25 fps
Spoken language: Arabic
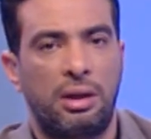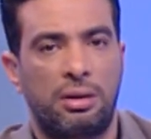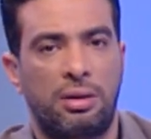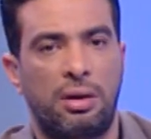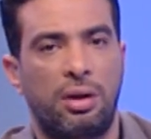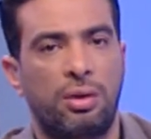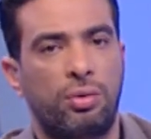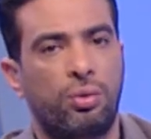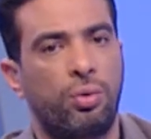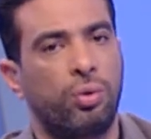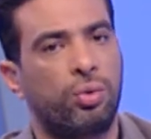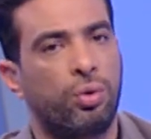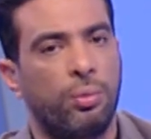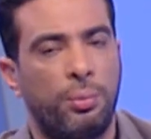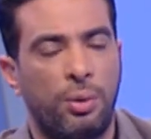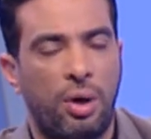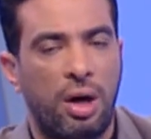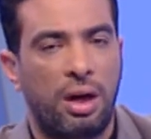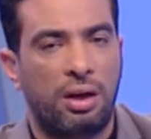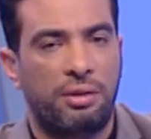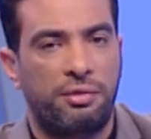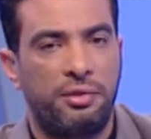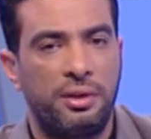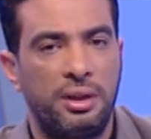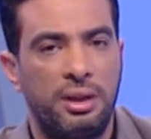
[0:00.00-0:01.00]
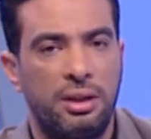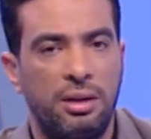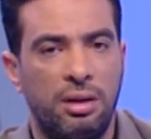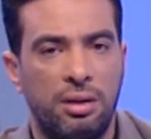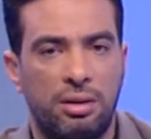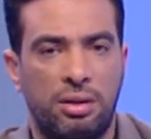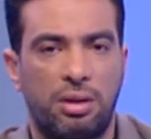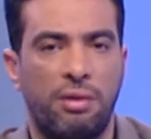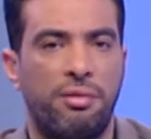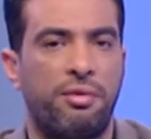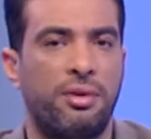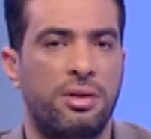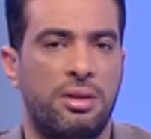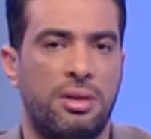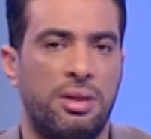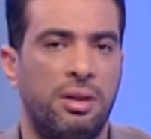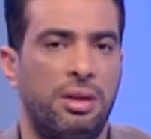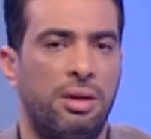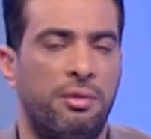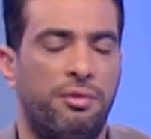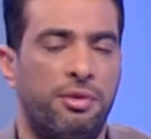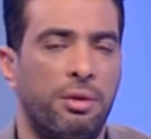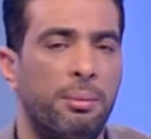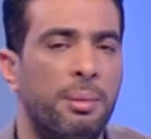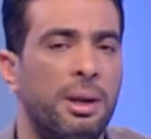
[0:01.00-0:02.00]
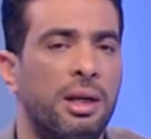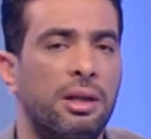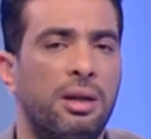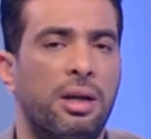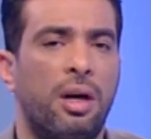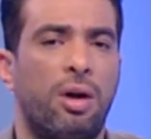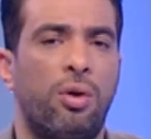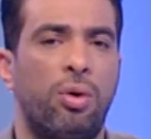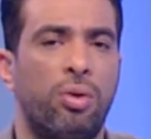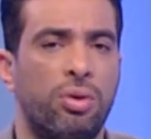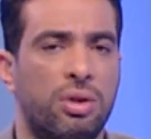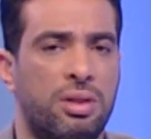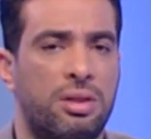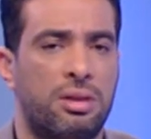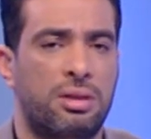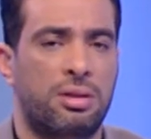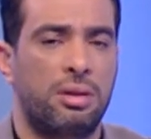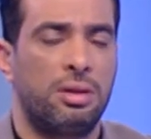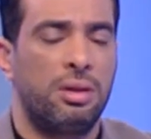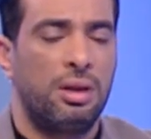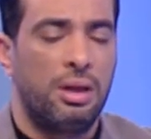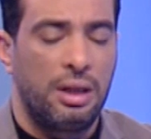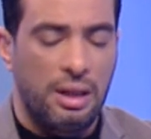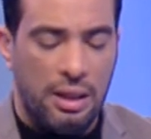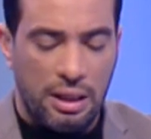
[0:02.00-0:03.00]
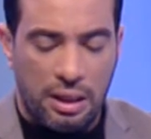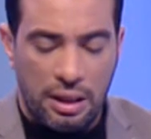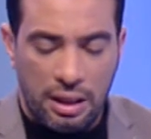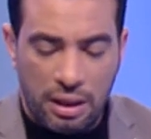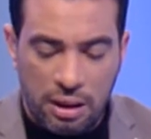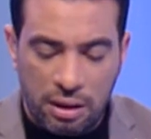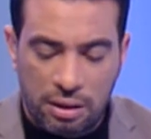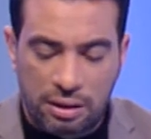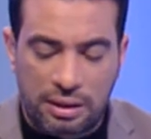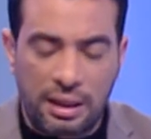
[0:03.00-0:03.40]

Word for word: عشان حضراتكم تبقوا عارفين التفاصيل فيما يخص